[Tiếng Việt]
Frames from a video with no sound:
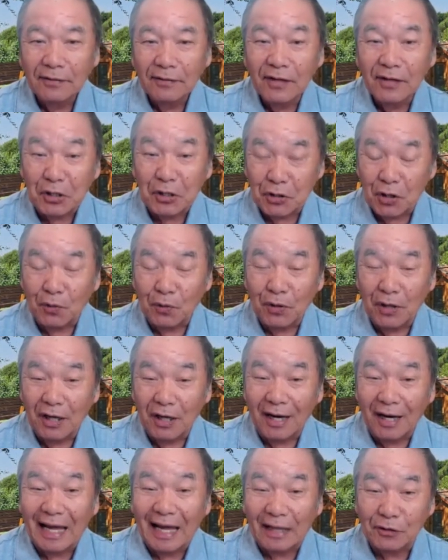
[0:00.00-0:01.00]
tây rồi
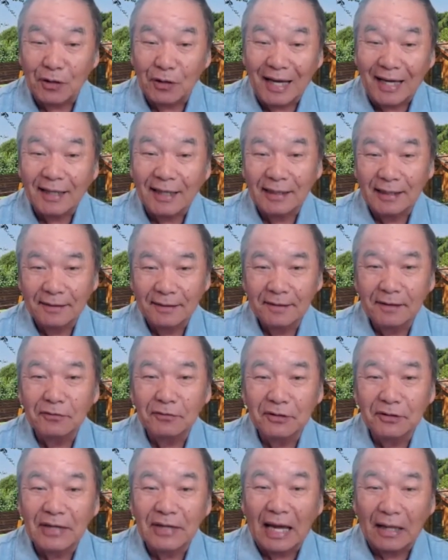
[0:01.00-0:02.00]
giờ Catholic si
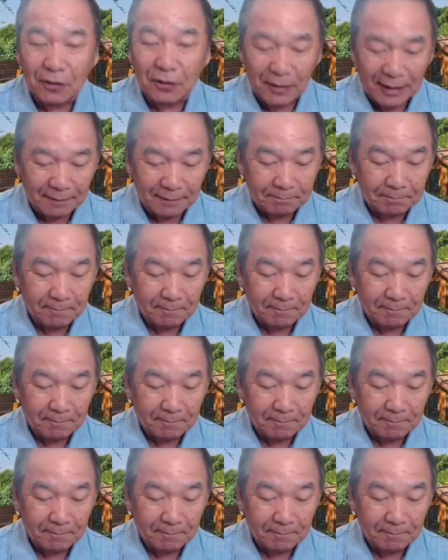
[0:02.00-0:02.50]
hư Catholic